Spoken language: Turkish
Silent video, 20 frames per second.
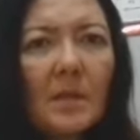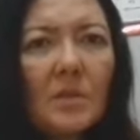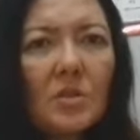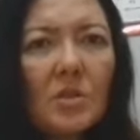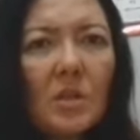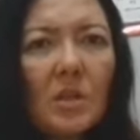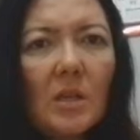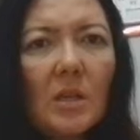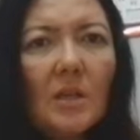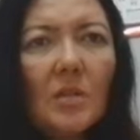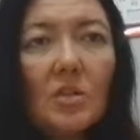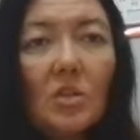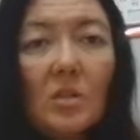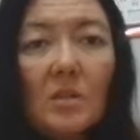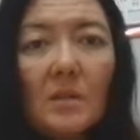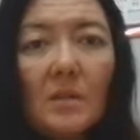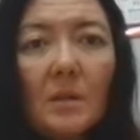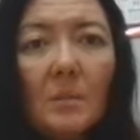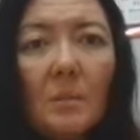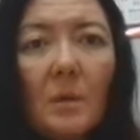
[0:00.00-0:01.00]
Her şeye
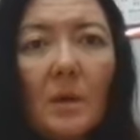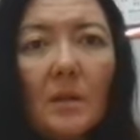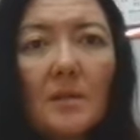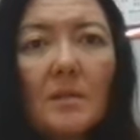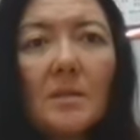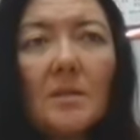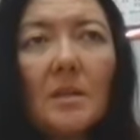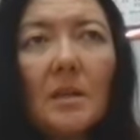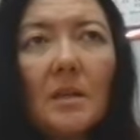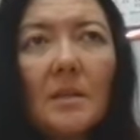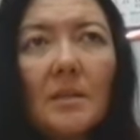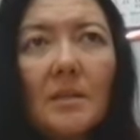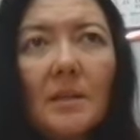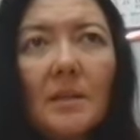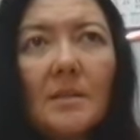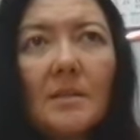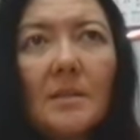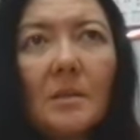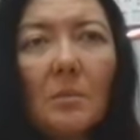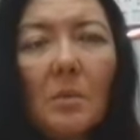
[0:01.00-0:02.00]
eşit zamanınız,
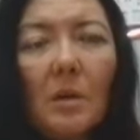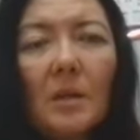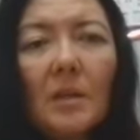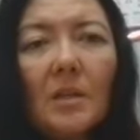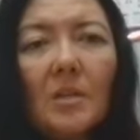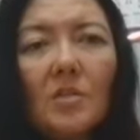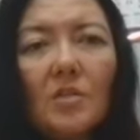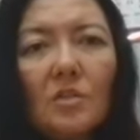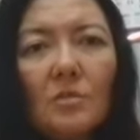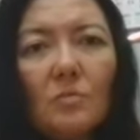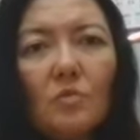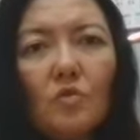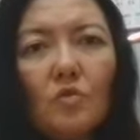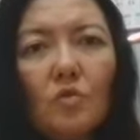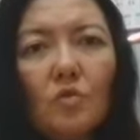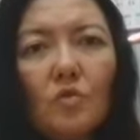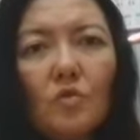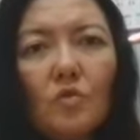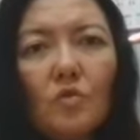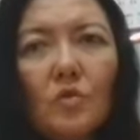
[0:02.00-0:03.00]
kaliteli zaman
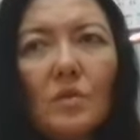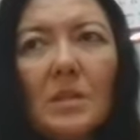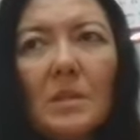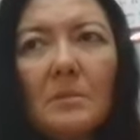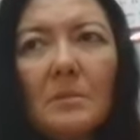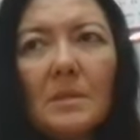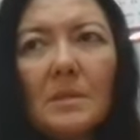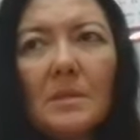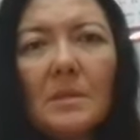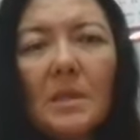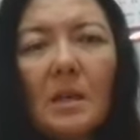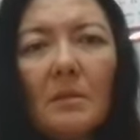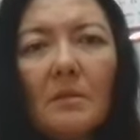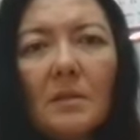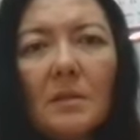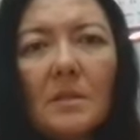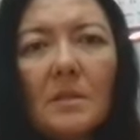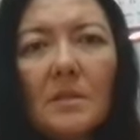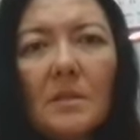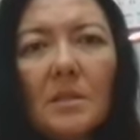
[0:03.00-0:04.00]
geçirmiş olursunuz. Hem de
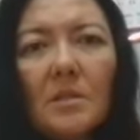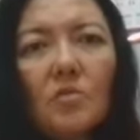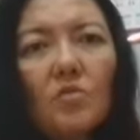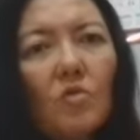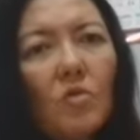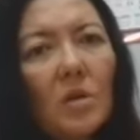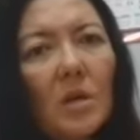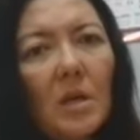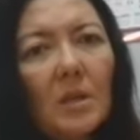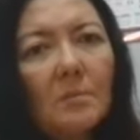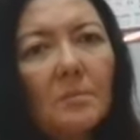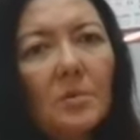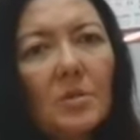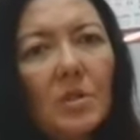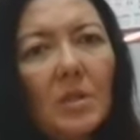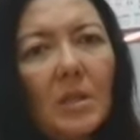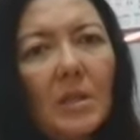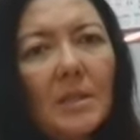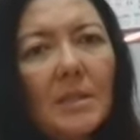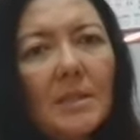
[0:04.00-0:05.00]
sınavlarınıza çok rahat
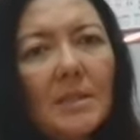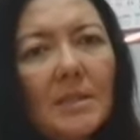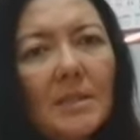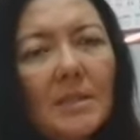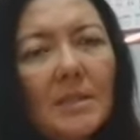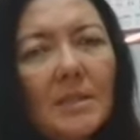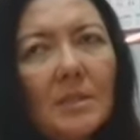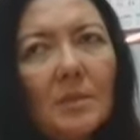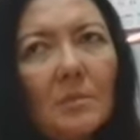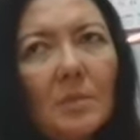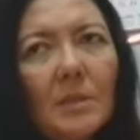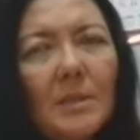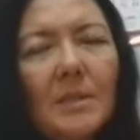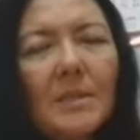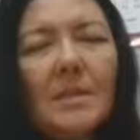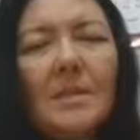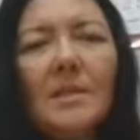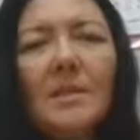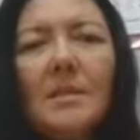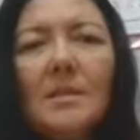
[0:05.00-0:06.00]
bir şekilde
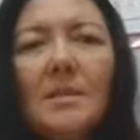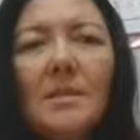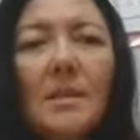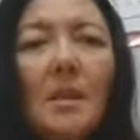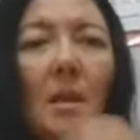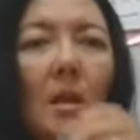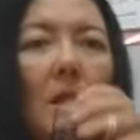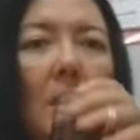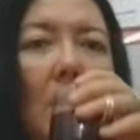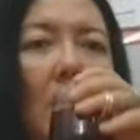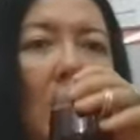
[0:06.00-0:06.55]
hazırlanabilirsiniz.